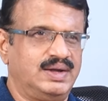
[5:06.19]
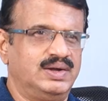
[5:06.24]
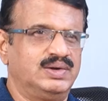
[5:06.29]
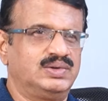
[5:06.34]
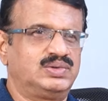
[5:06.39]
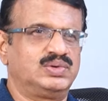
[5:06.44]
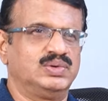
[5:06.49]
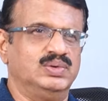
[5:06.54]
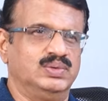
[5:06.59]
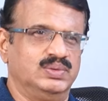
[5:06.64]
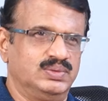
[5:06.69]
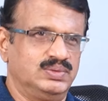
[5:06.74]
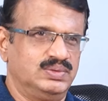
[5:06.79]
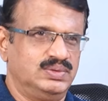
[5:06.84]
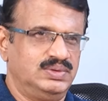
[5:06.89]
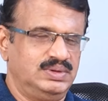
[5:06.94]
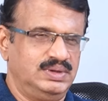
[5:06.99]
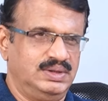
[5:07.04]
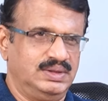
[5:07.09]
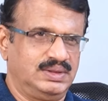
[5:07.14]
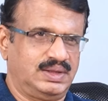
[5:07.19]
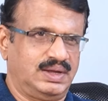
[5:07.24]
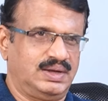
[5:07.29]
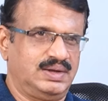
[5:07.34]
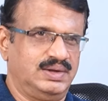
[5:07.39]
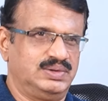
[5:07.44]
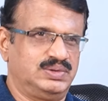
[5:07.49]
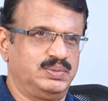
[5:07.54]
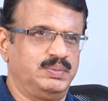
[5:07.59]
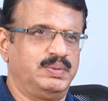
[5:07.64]
ఖర్చులు ఇంత
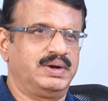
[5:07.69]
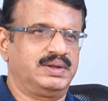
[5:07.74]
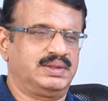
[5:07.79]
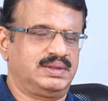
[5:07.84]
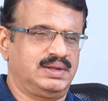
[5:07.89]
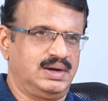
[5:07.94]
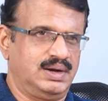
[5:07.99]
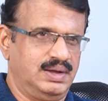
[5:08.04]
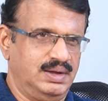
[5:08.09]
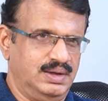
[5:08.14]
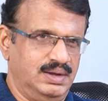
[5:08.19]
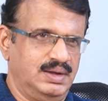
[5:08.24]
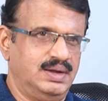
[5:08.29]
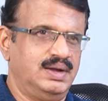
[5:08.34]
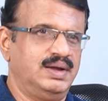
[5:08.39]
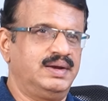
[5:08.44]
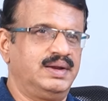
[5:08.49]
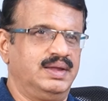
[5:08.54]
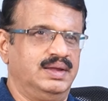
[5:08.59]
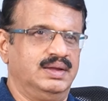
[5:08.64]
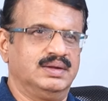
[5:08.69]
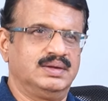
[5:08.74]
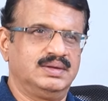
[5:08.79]
ఖర్చు పెడతాడా అని